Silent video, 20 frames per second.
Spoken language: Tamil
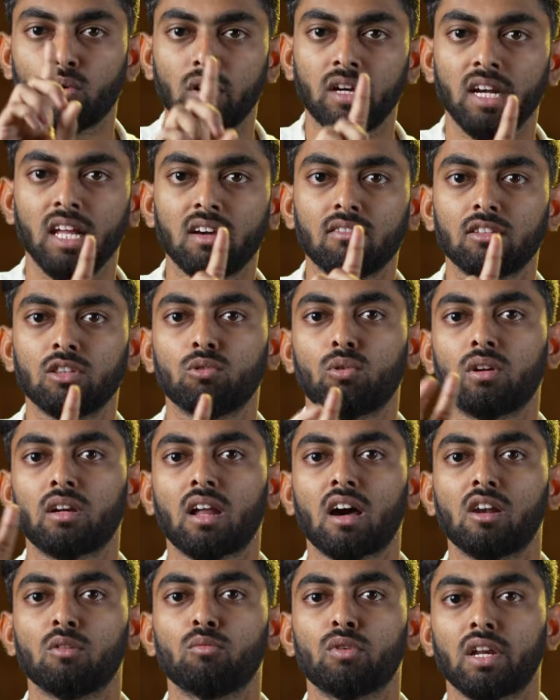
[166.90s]
ஒன்றே வந்து
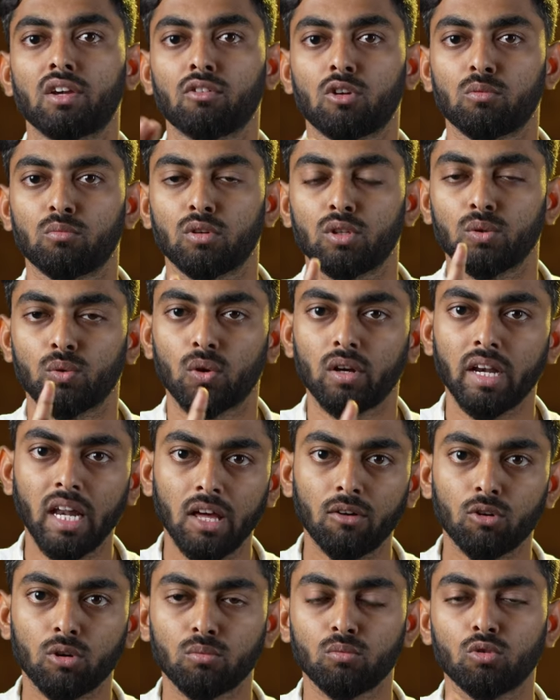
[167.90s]
ஒரு நாலு முறை வரும்போது
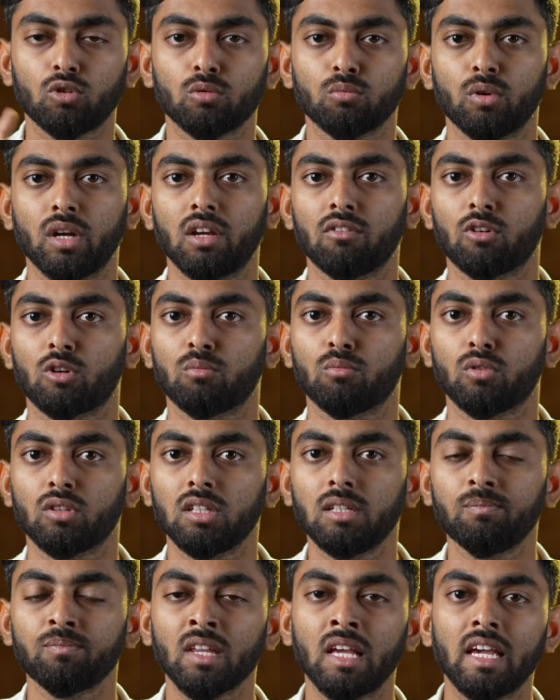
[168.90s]
ஒன்றே ஒரு மூணு முறை
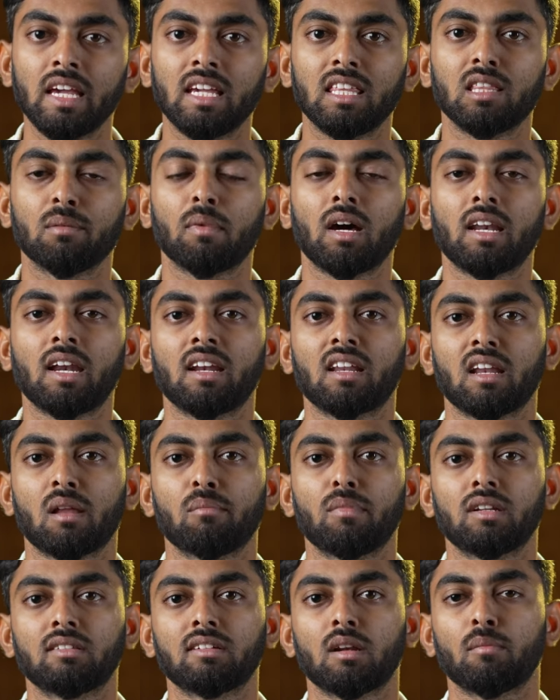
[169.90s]
வரும்போது இந்த மாதிரியான
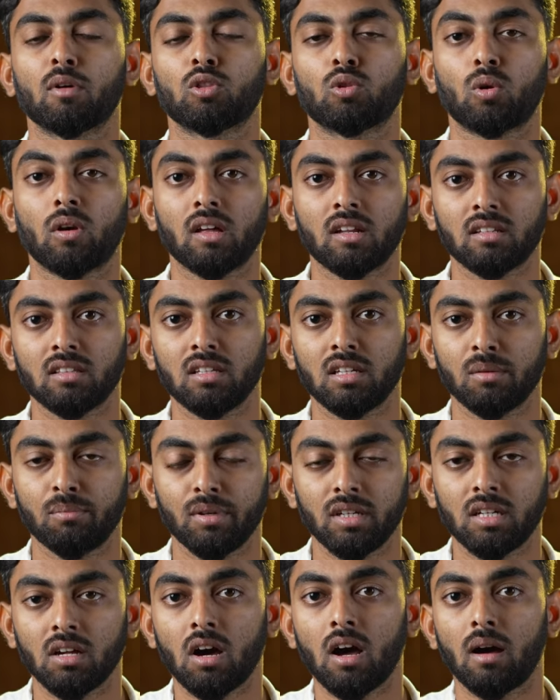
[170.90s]
நம்பர்ஸை நம்ம தொடர்ந்து
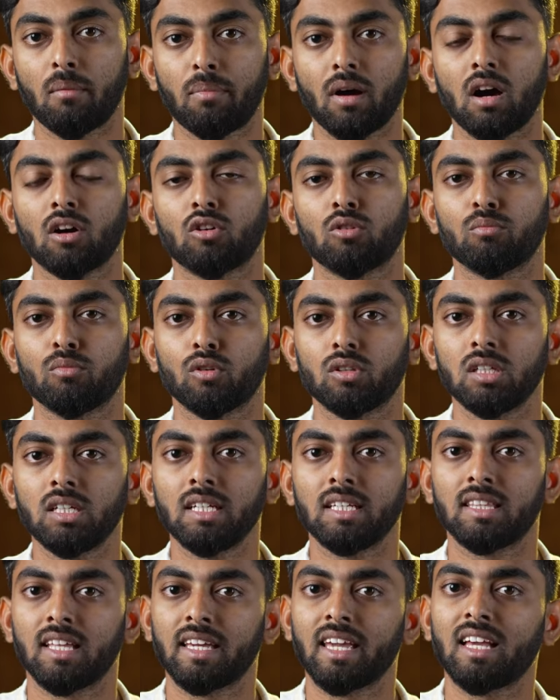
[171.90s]
ரிப்பீட்டாக பார்க்கும்போது
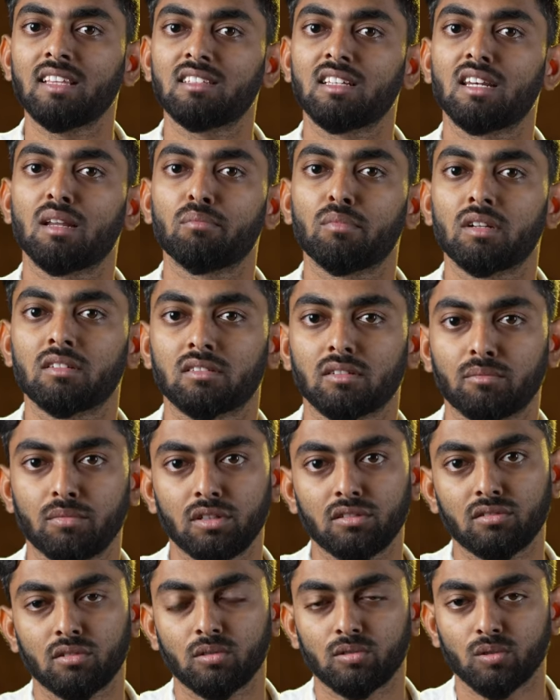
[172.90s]
இதை ஏஞ்சல் நம்பர்ஸ்
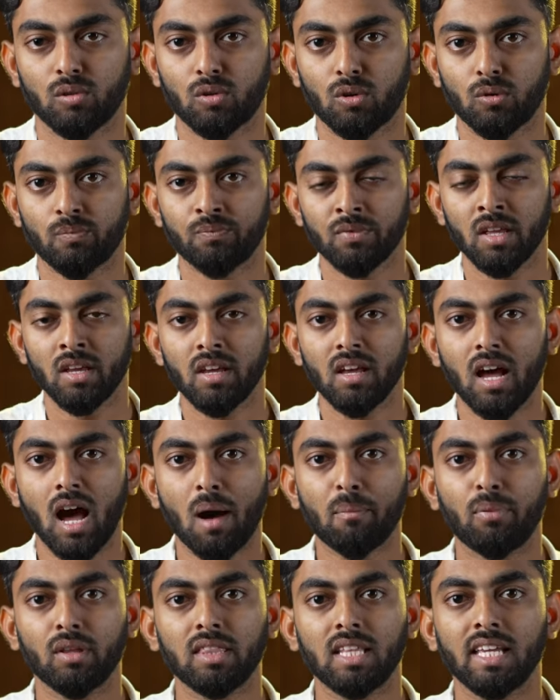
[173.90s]
அப்படின்னு சொல்லி சொல்கிறோம்
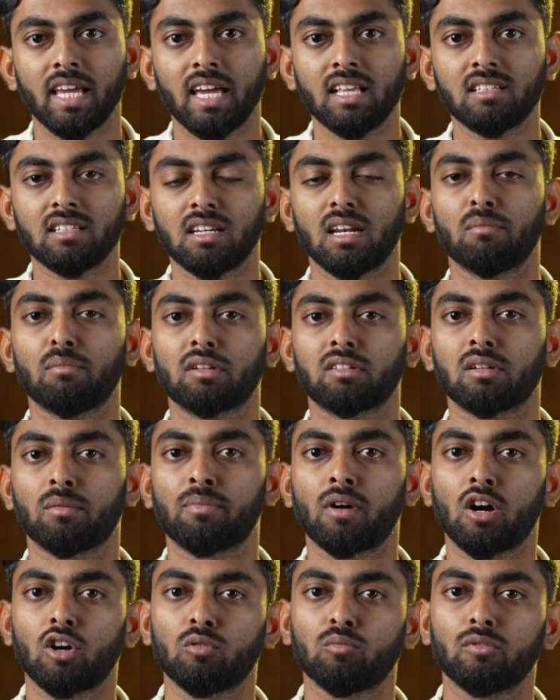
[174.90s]
அப்போ இந்த ஏஞ்சல் நம்பர்ஸை
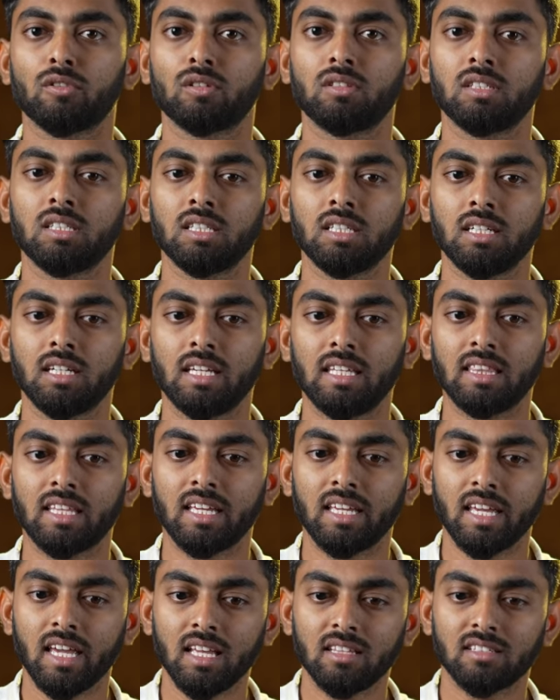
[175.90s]
பார்க்கும்போது
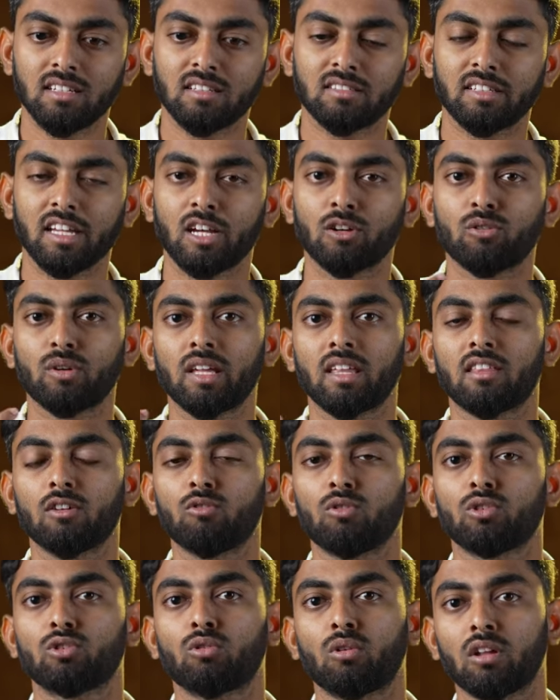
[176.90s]
இந்த ஏஞ்சல்ஸ் என் கூட
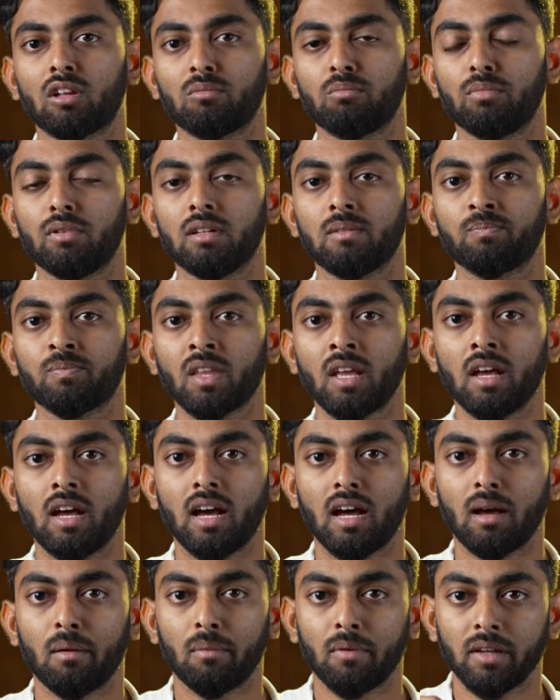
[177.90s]
ஏதோ ஒரு தொடர்பு
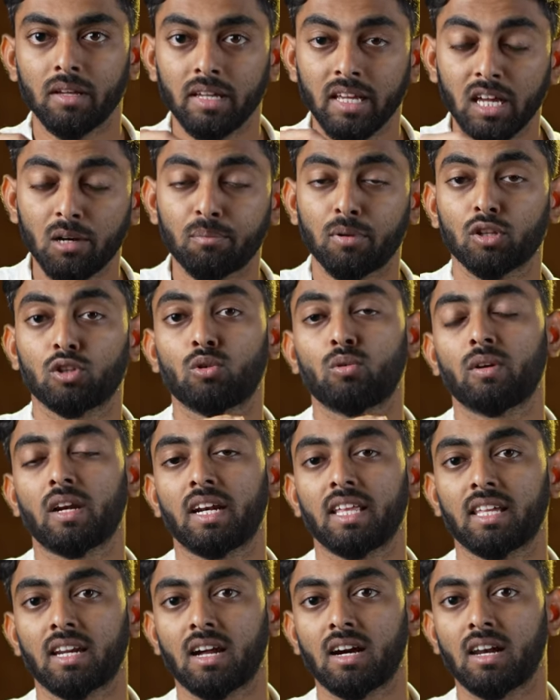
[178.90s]

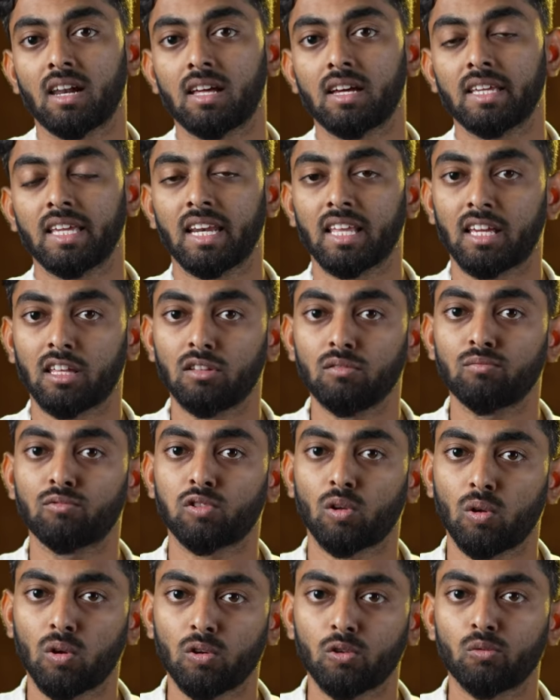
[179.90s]
ஏற்படுத்தணும்னு நினைக்கிறாங்களா எனக்கு
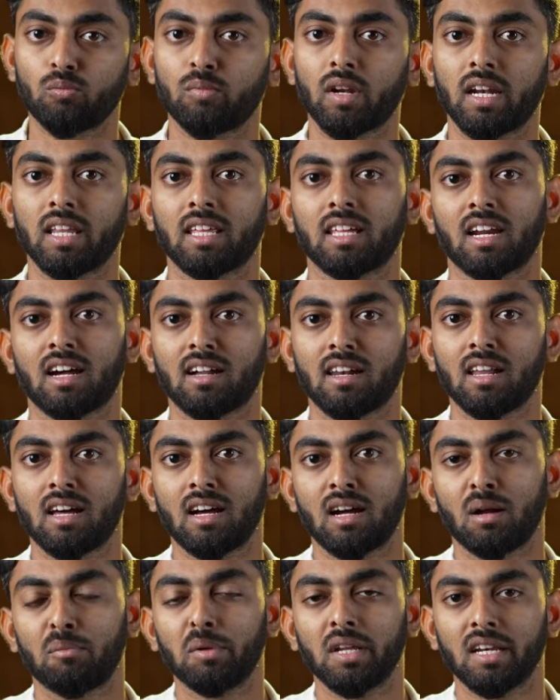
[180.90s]
எதுவும் சொல்லணும்னு
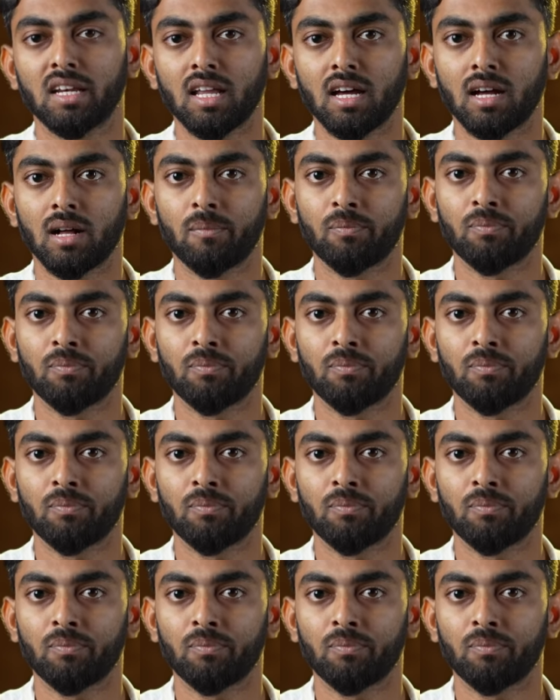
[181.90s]
நினைக்கிறாங்களா அப்படின்னா